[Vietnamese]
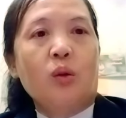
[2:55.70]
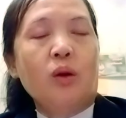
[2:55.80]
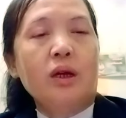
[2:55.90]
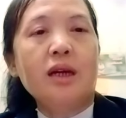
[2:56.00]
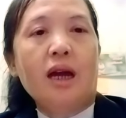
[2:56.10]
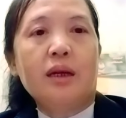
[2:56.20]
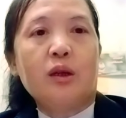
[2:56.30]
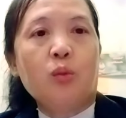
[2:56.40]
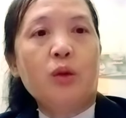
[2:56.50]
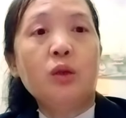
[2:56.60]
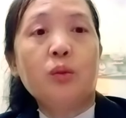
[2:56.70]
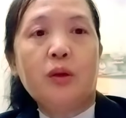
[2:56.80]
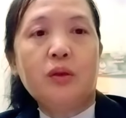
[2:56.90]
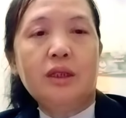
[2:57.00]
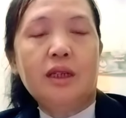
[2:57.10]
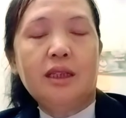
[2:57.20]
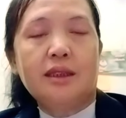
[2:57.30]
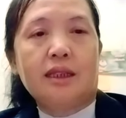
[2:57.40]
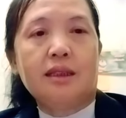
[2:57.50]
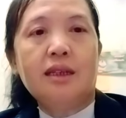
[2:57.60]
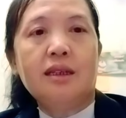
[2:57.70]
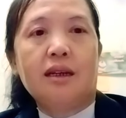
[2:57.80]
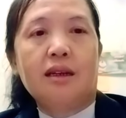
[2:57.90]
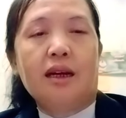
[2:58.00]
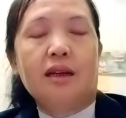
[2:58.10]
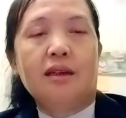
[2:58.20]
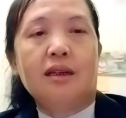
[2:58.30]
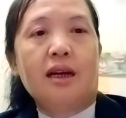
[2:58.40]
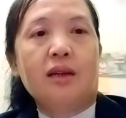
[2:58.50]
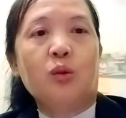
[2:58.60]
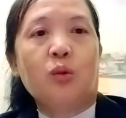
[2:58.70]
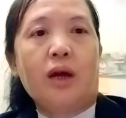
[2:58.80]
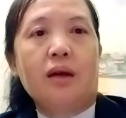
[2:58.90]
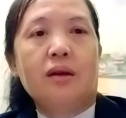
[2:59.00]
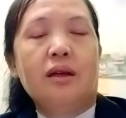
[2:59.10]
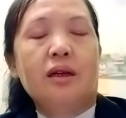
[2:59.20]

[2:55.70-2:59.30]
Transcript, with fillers: ôi giờ à, lấy cũng mới tu phong như nên sẽ tới chơi nè nên hay đâu cũng nè